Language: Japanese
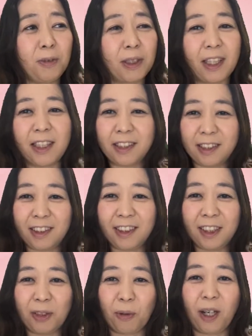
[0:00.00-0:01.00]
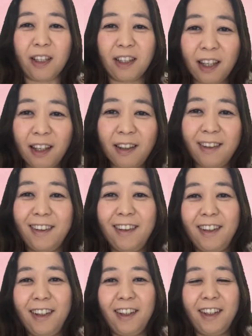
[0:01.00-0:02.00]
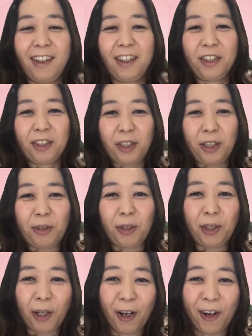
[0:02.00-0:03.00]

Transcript: 私とかねいろいろ